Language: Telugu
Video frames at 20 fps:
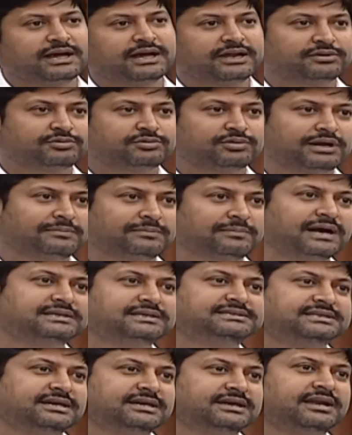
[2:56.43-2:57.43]
దాన్ని కూడా
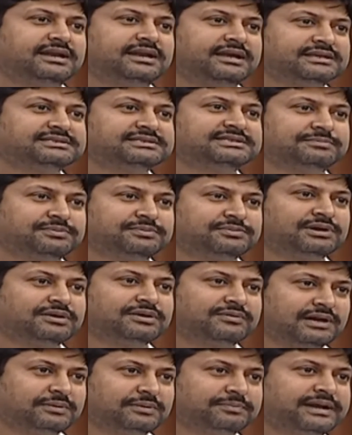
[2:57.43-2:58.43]
మార్చేయాలి అని చెప్పి
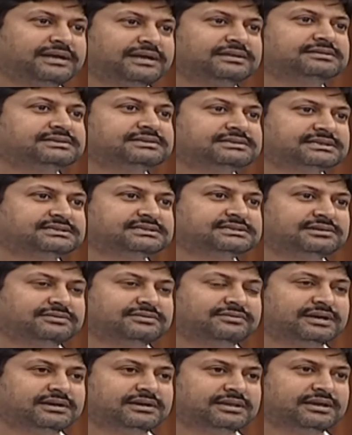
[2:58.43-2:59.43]
కూడా వాళ్ళు ప్రయత్నం
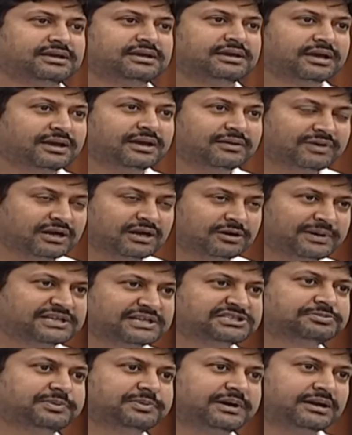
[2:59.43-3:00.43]
చేసినటువంటిది వాళ్ళు
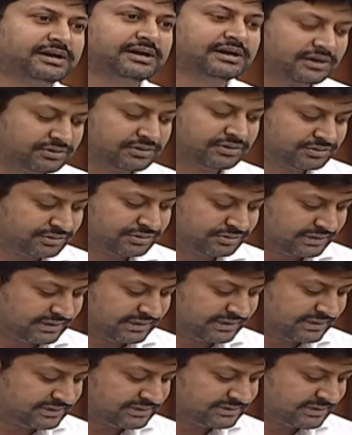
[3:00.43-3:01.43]
మర్చిపోయారని అడుగుతున్నాను